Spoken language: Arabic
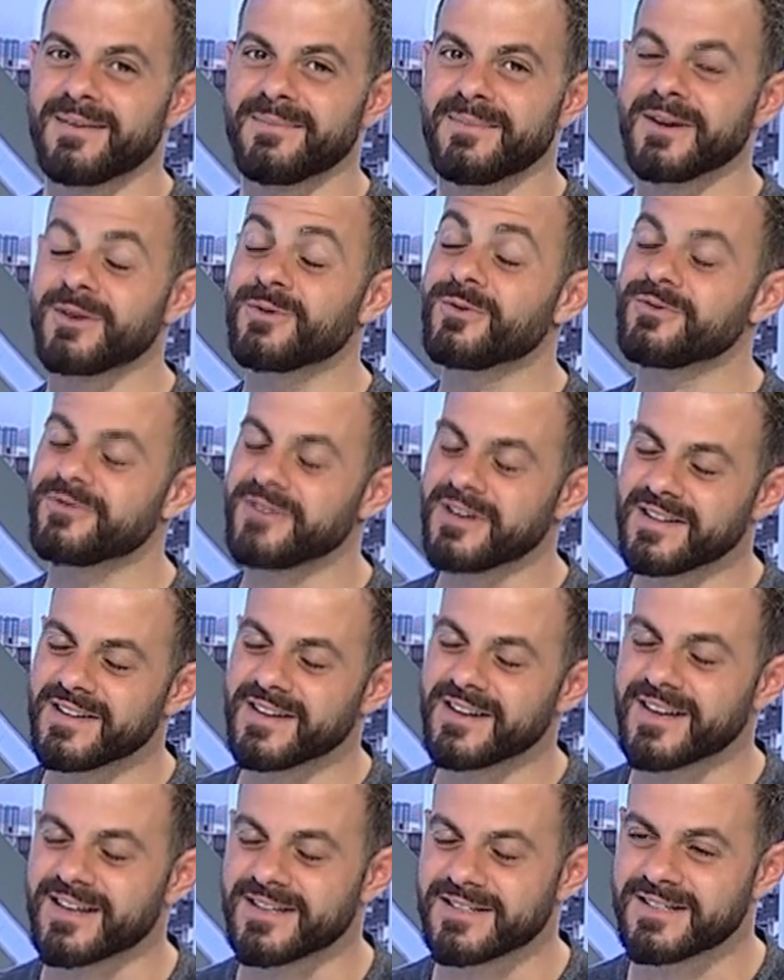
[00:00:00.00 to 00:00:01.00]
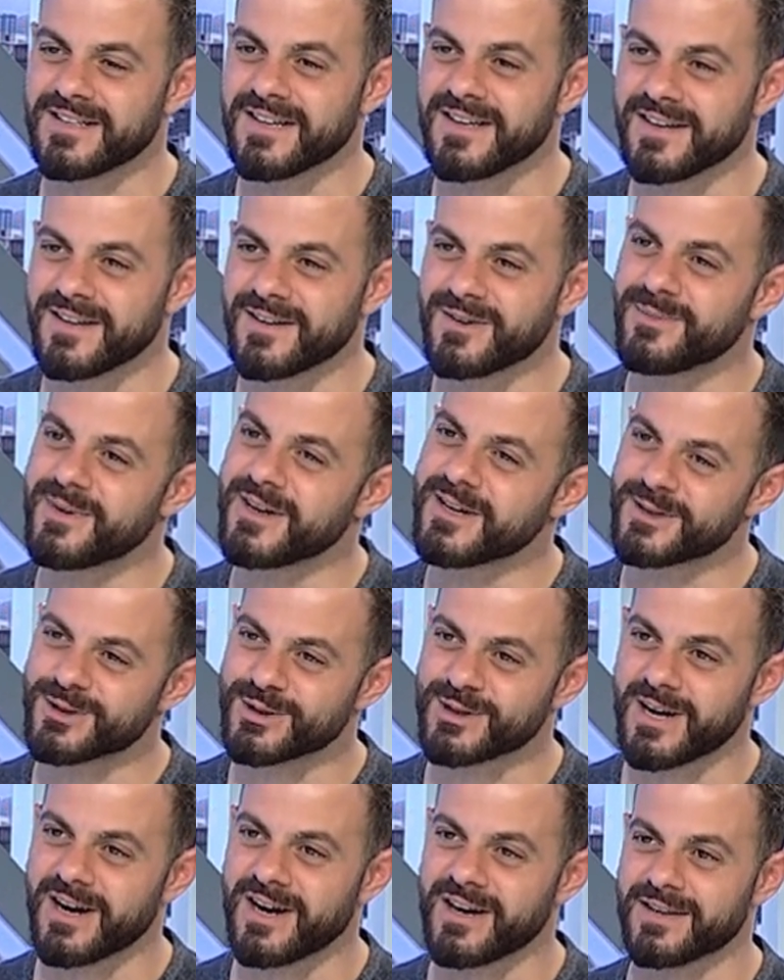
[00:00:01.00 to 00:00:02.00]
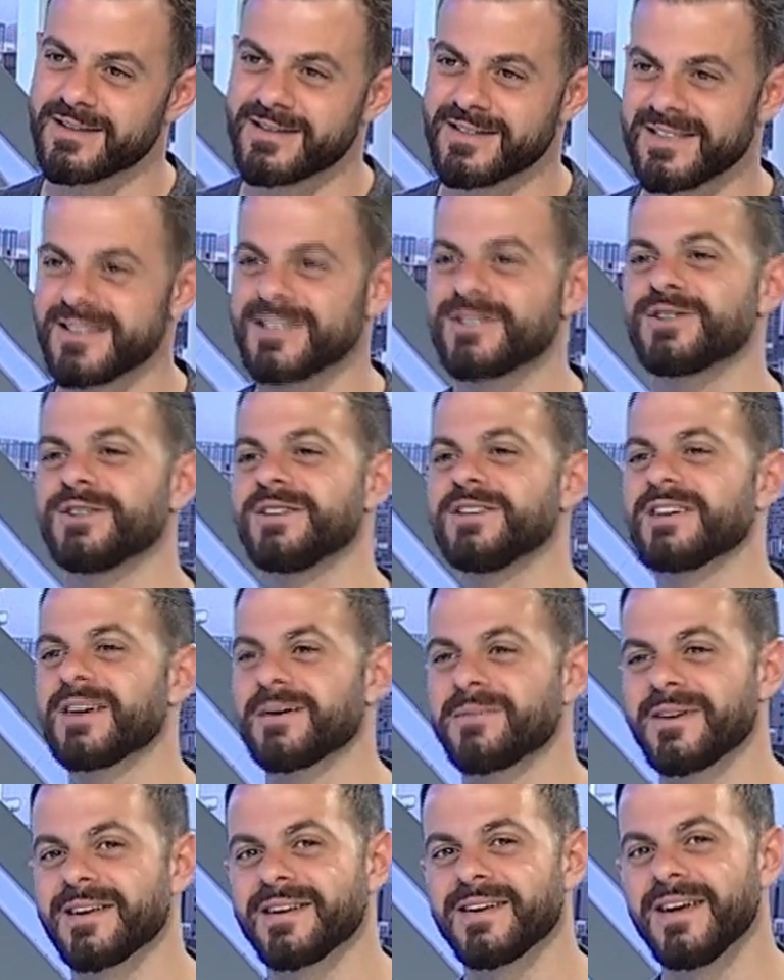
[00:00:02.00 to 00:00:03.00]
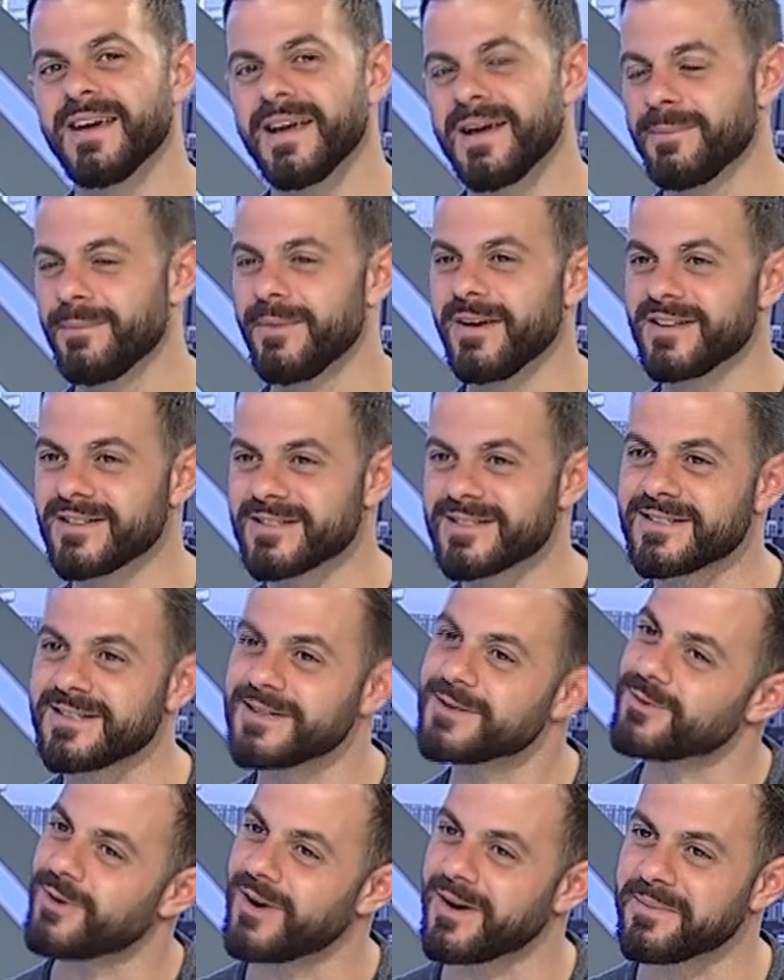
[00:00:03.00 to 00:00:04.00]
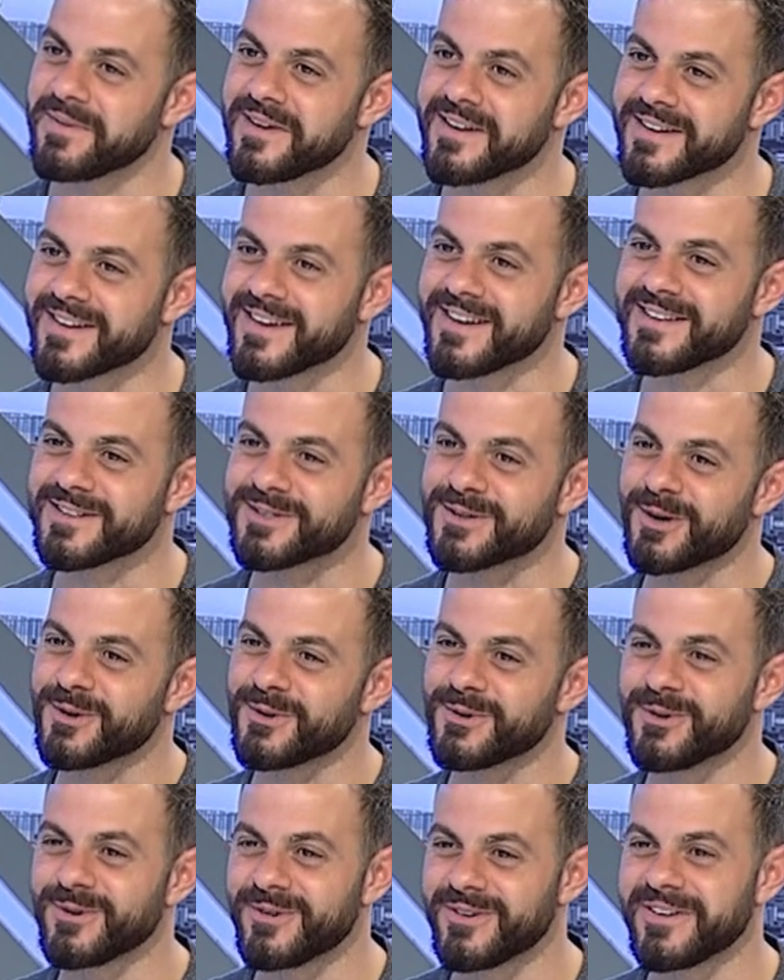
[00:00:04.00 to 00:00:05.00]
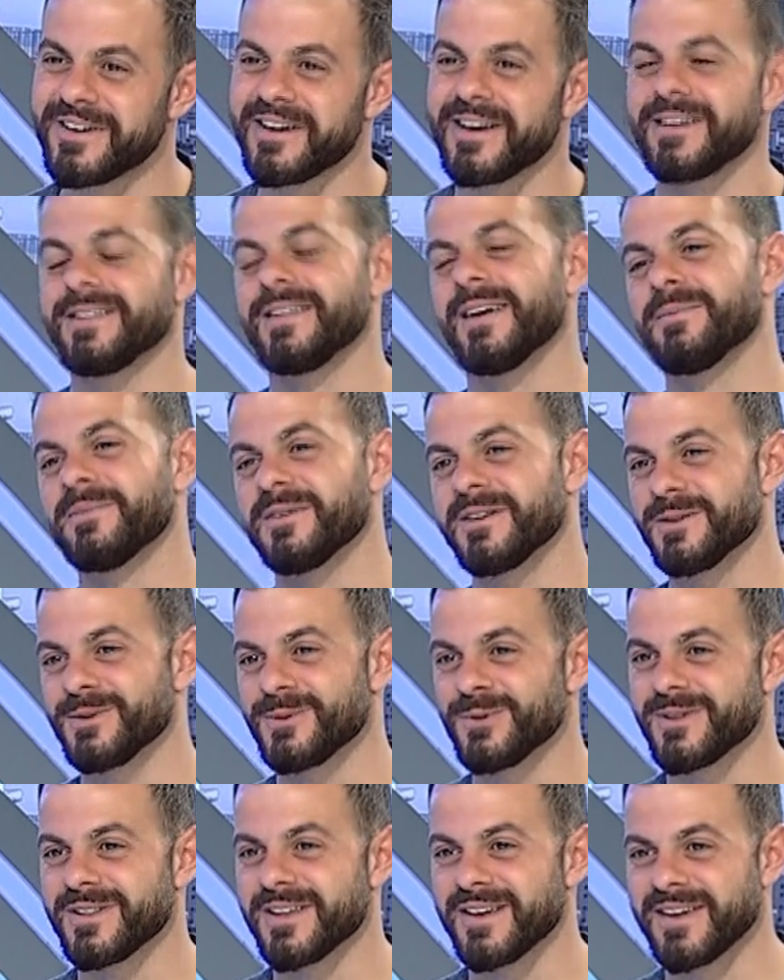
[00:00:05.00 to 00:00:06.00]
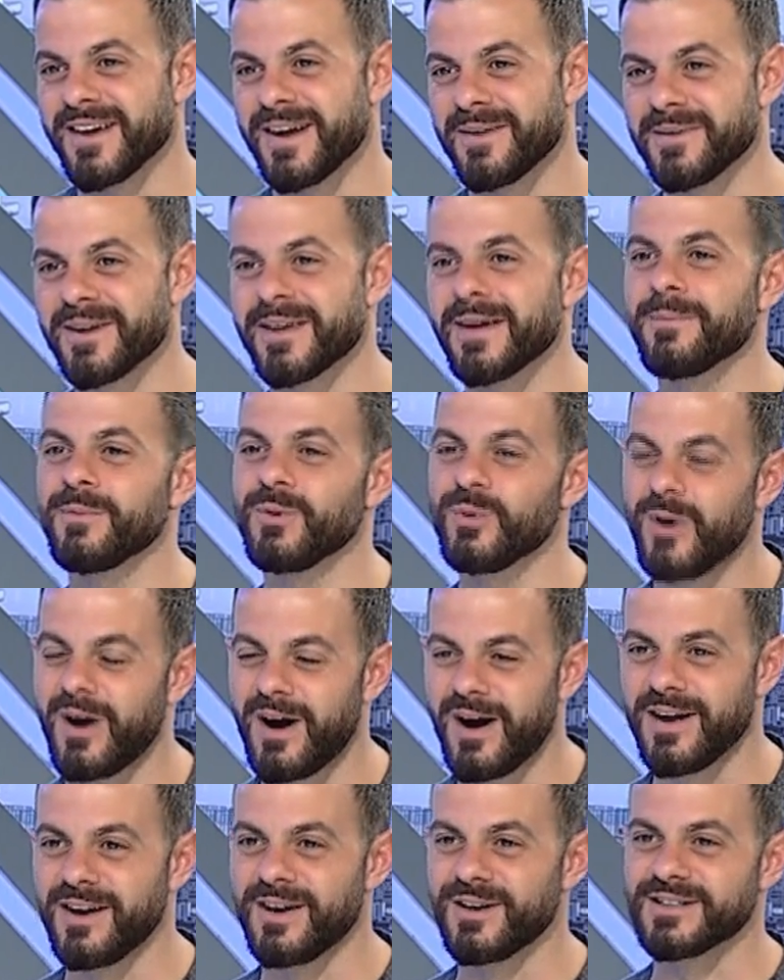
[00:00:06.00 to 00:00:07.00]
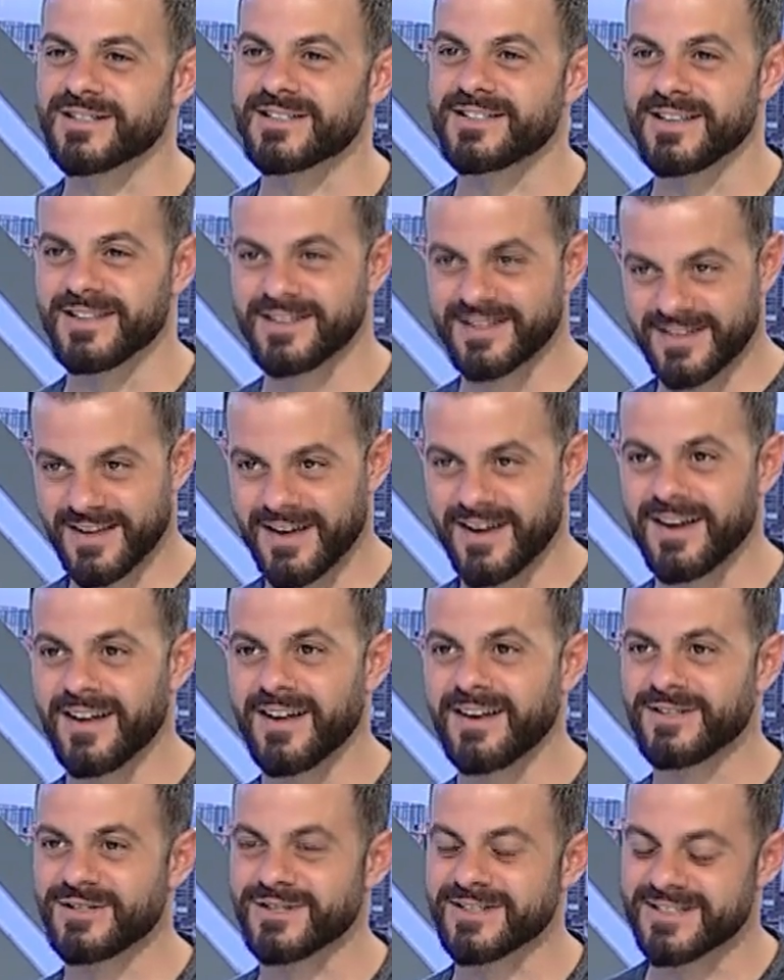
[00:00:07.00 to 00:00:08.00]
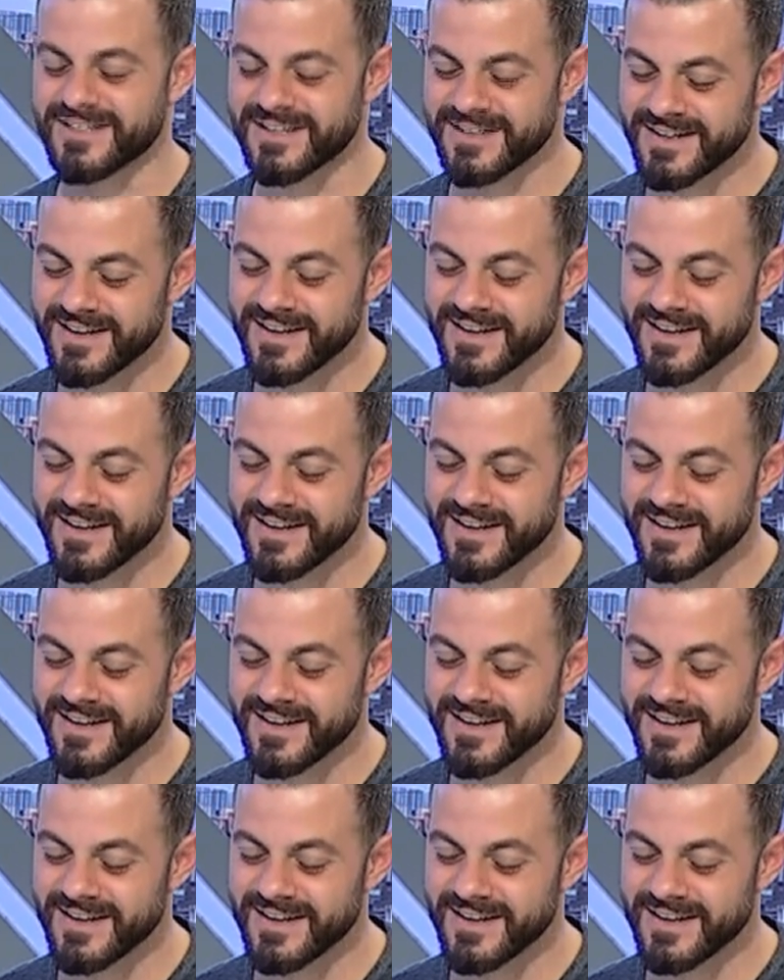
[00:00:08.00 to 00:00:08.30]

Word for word: ما يكون في كتير خسائر وما يرجع يصير شيء كمان بين الصين وامريكا يرجعوا يقولوا ها هيدا عم بيردوا لنا اياها بيكملوا على قصه الجسر